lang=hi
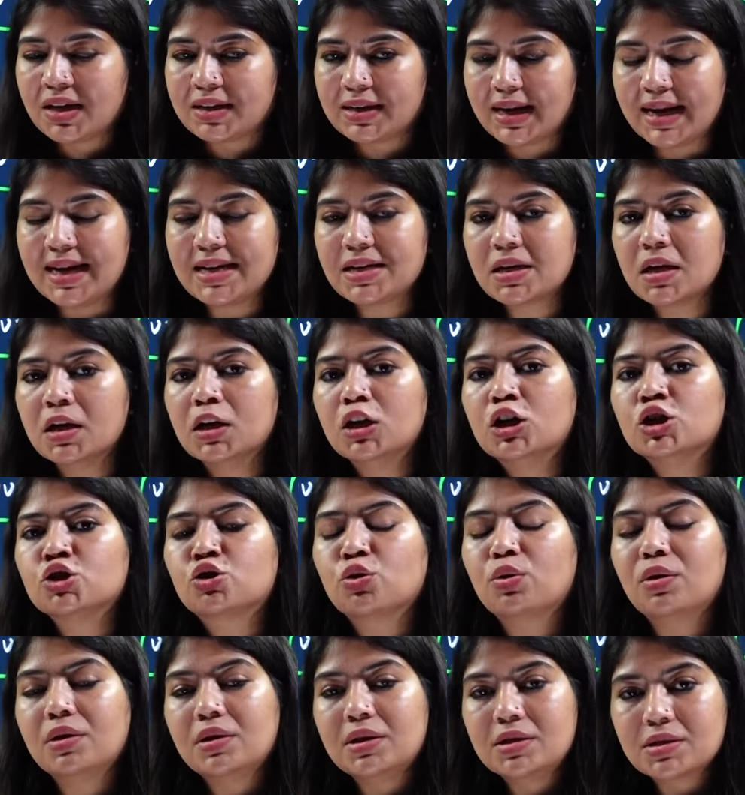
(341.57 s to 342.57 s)
राइट
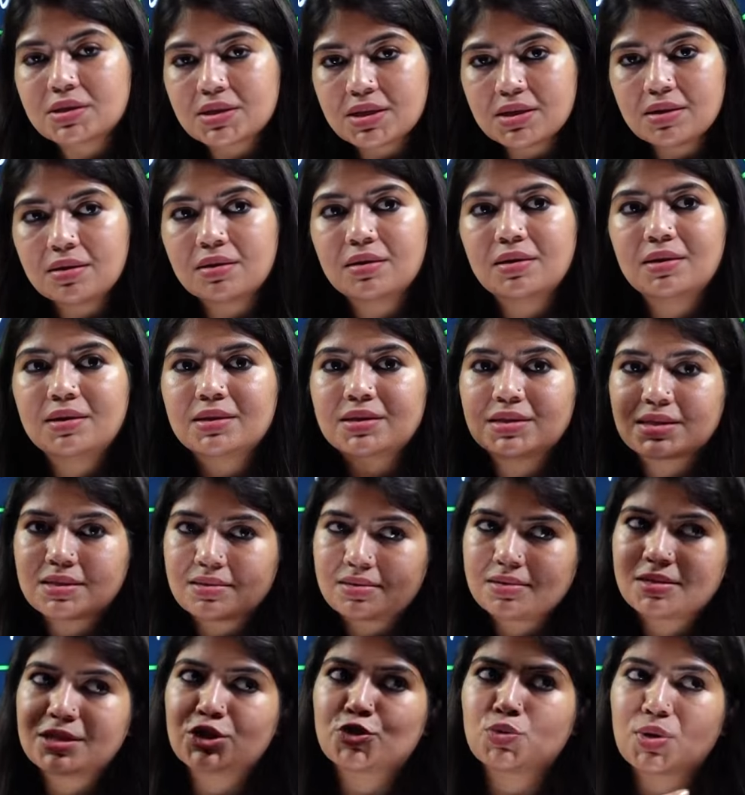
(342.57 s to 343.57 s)
तो तो इस इस
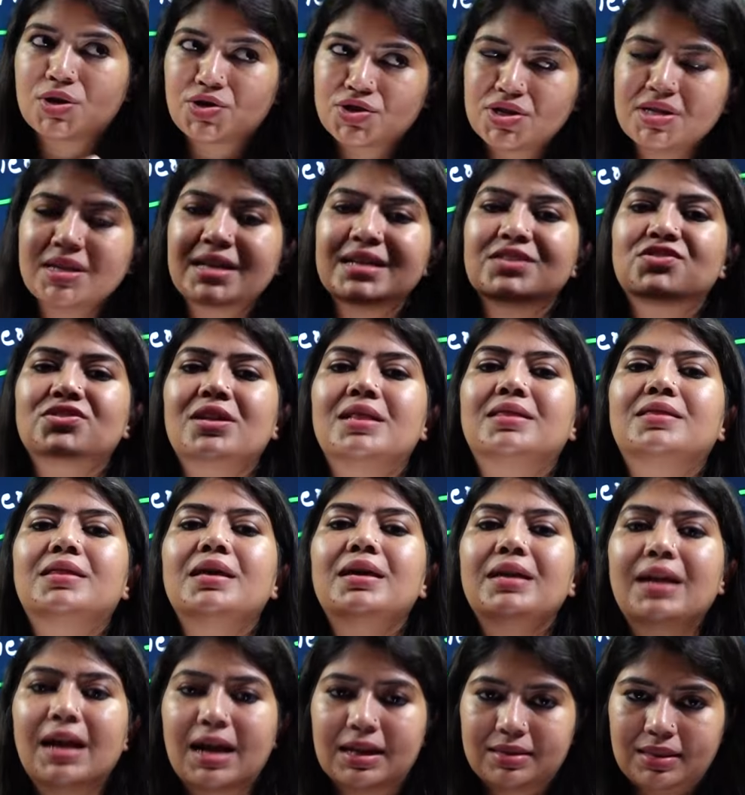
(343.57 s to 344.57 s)
सिचुएशन के
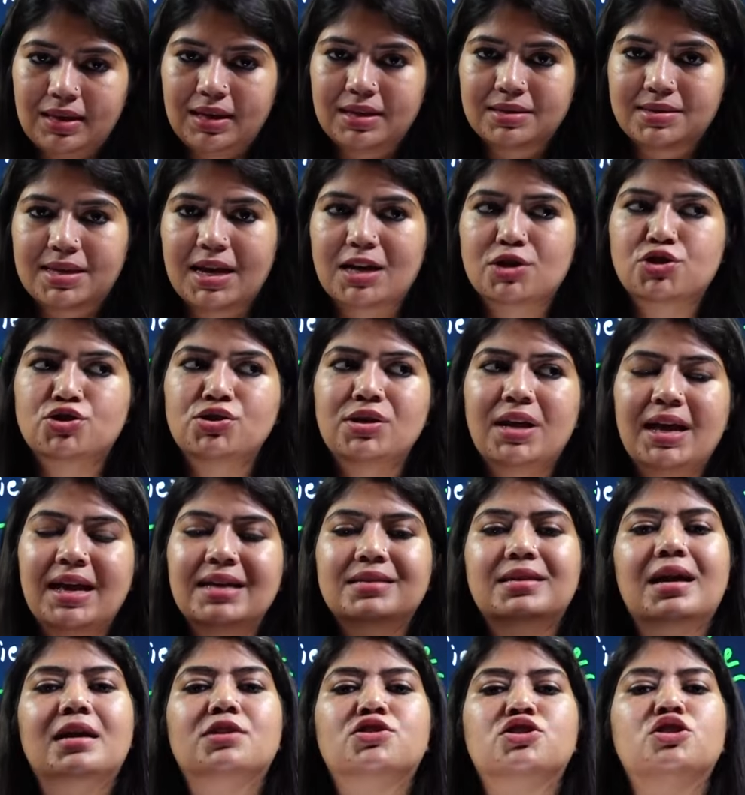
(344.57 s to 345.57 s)
चलते रहते ही सेक्शन
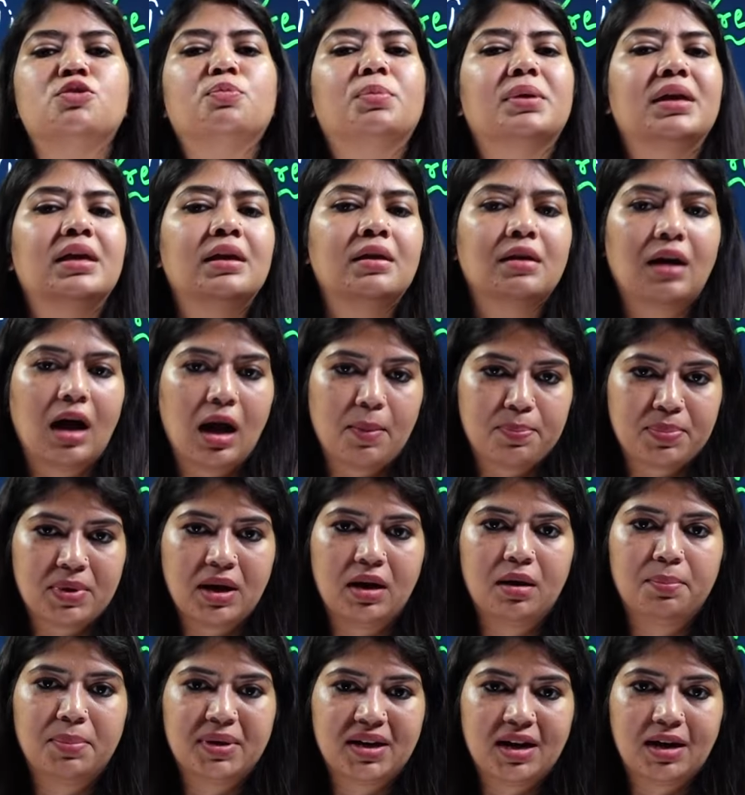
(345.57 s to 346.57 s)
ए सेक्शन बी
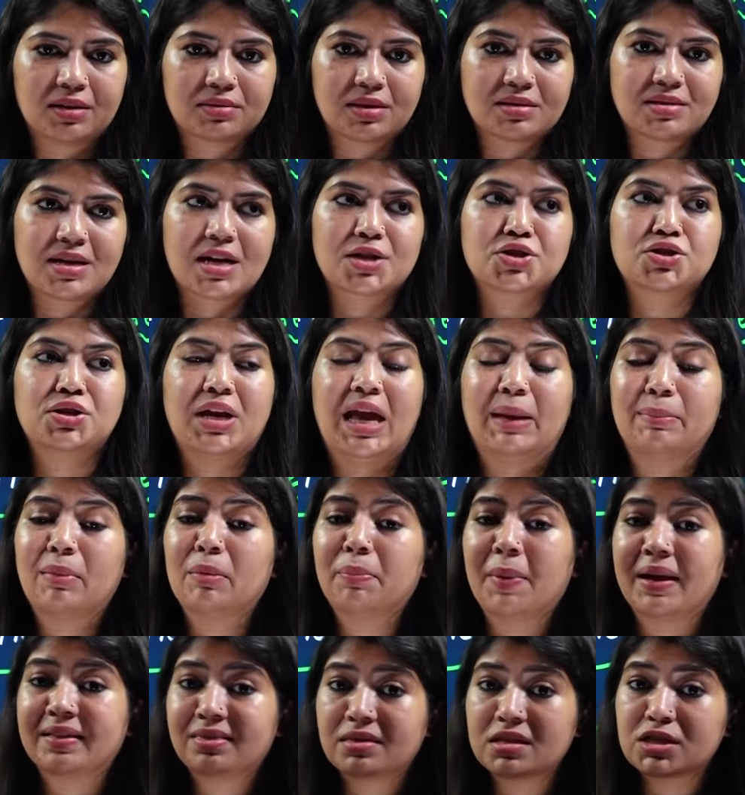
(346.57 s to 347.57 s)
आपका बना था सेक्शन ए
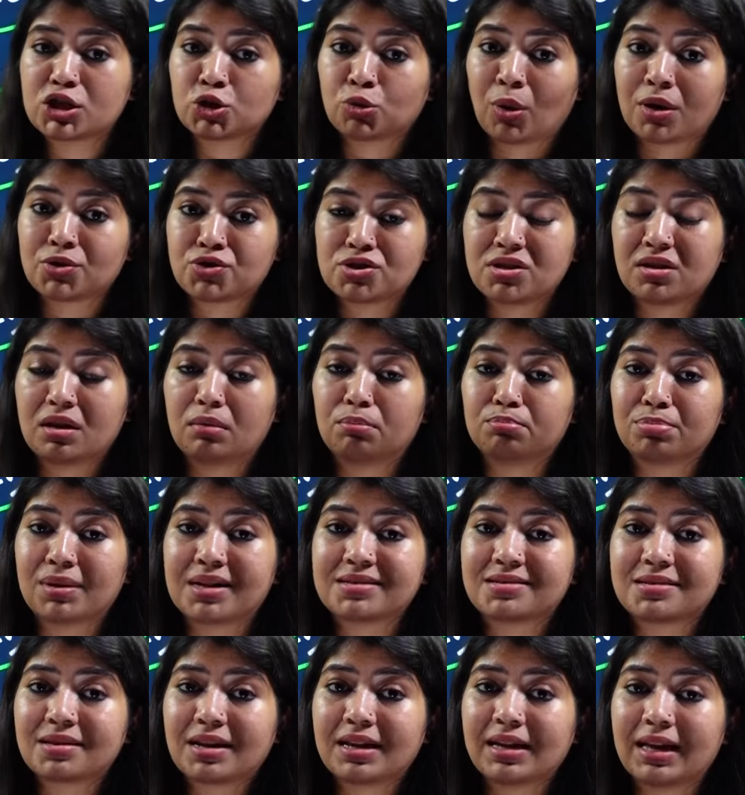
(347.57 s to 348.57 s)
में पैंतीस क्वेश्चन
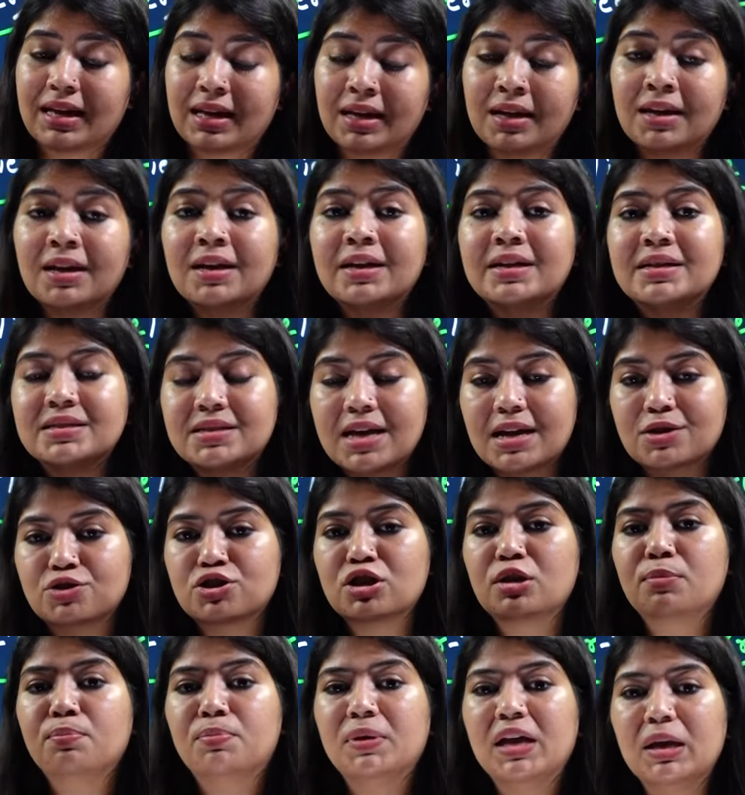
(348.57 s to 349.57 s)
कंपलसरी है
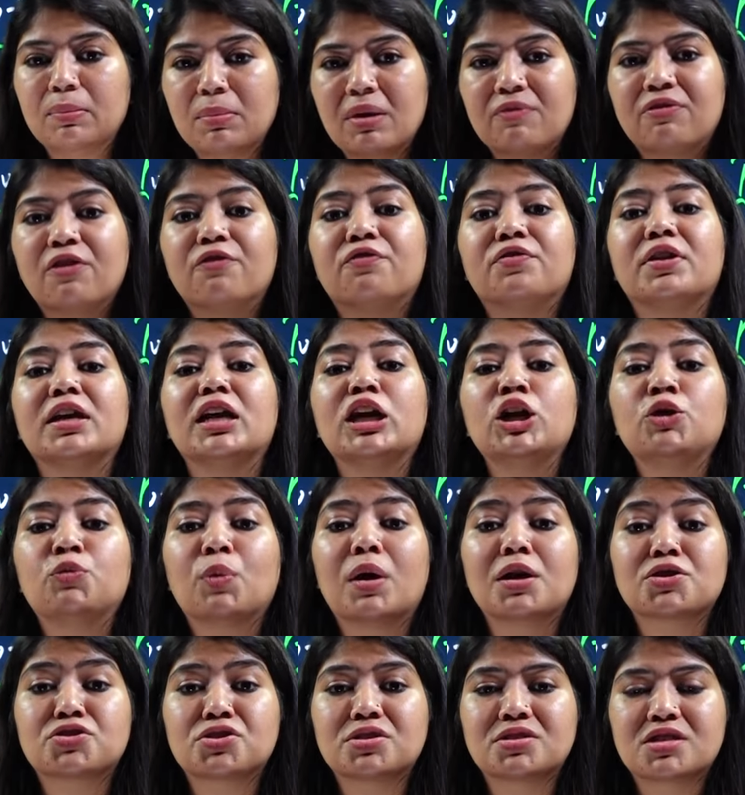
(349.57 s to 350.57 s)
सेक्शन बी में फिफ्टीन
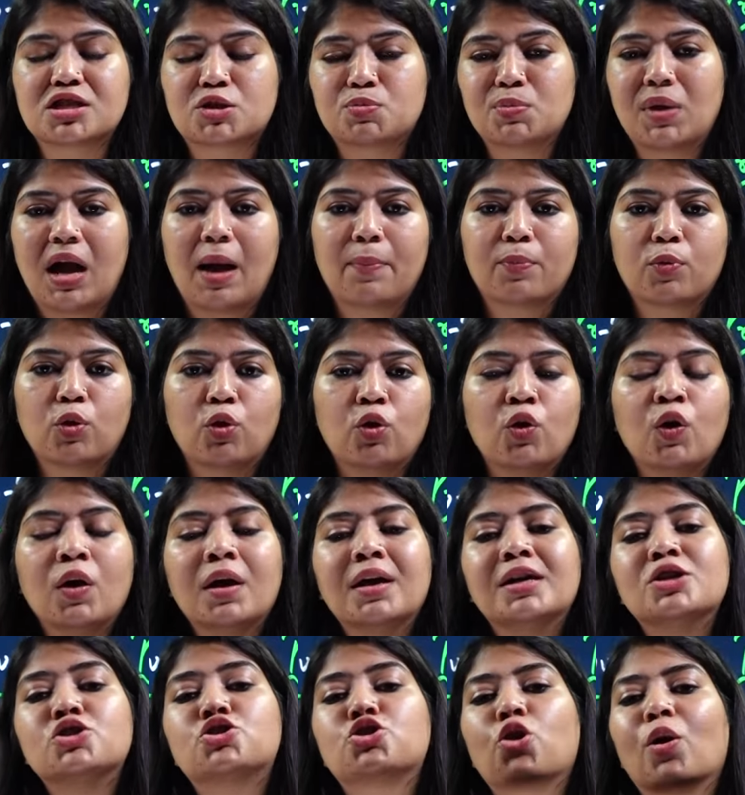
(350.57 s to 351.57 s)
क्वेश्चन जिसमें आपको
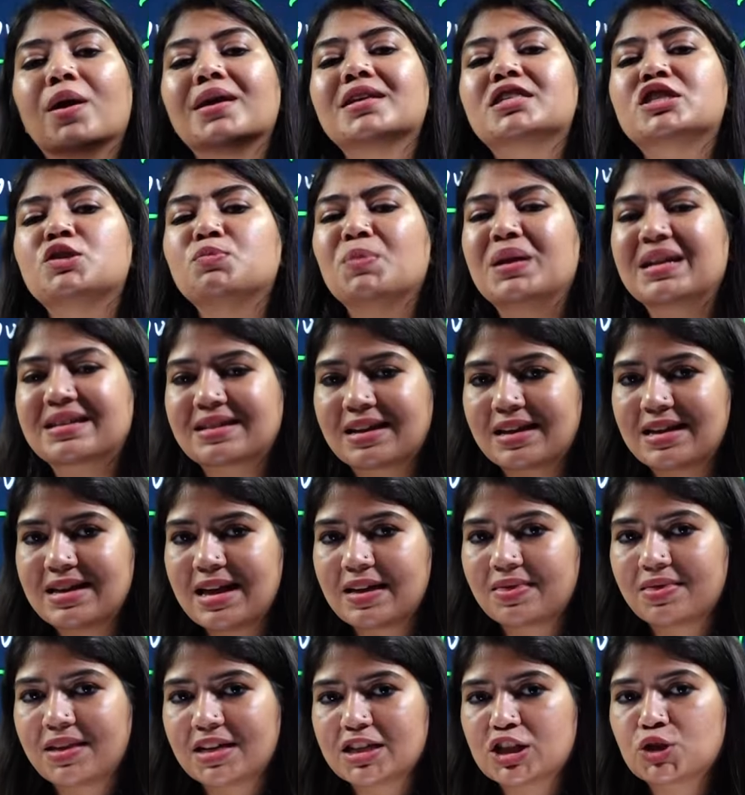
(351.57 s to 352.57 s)
चॉइस मिल रही
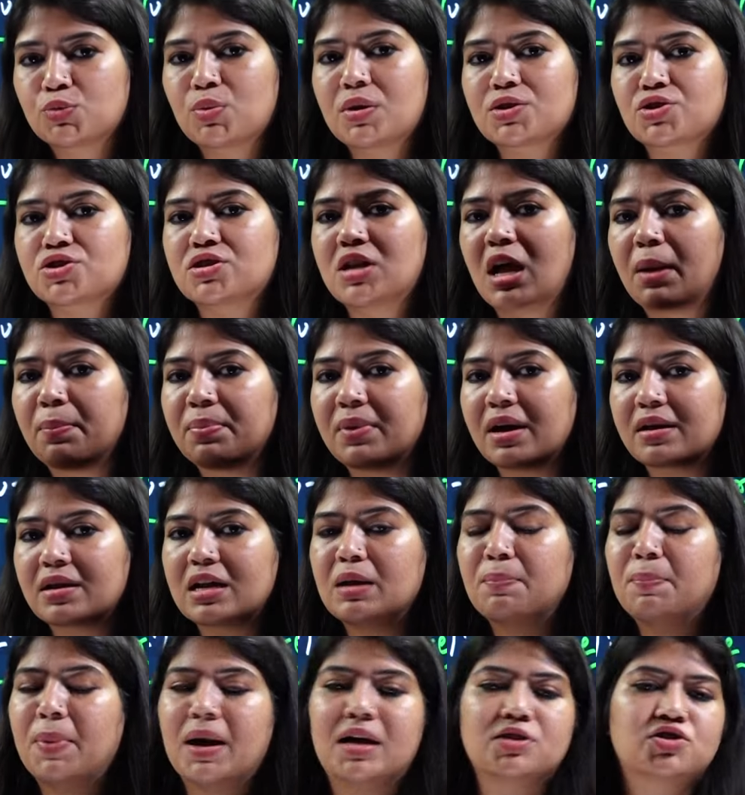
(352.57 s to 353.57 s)
है दस क्वेश्चन आप कर
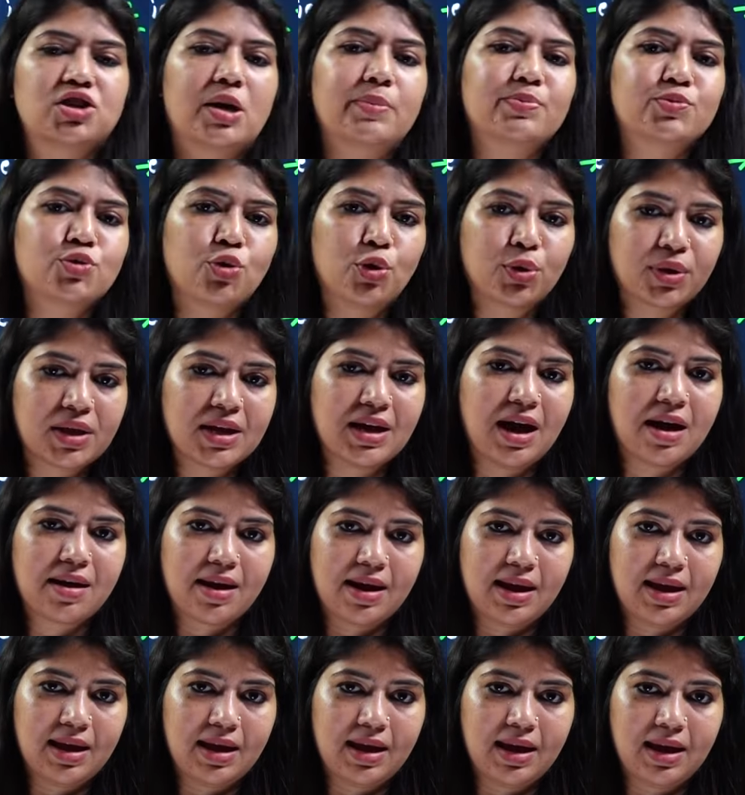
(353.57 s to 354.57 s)
रहे हैं पांच आप छोड़ के आ
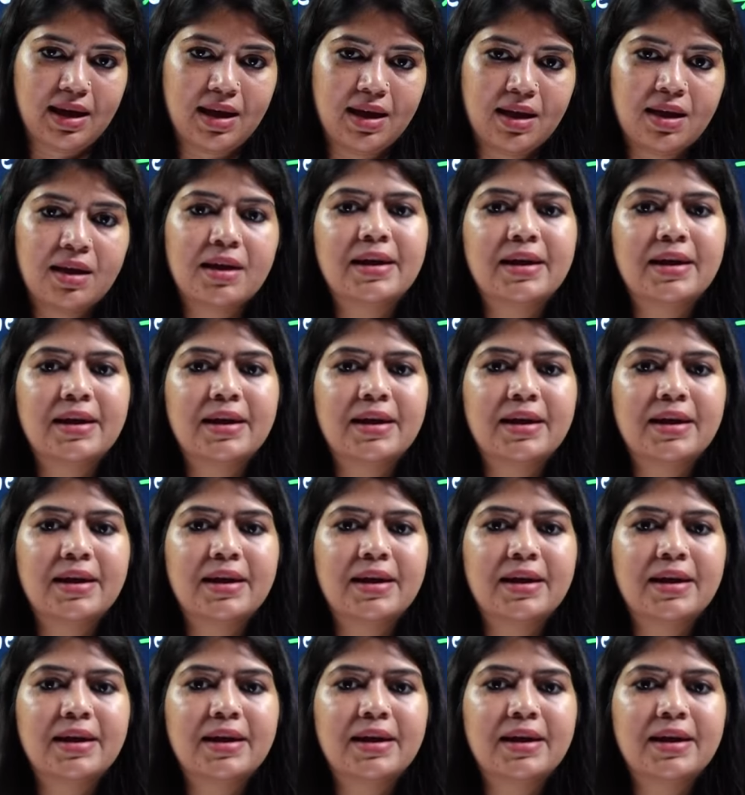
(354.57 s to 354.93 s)
रहे हैं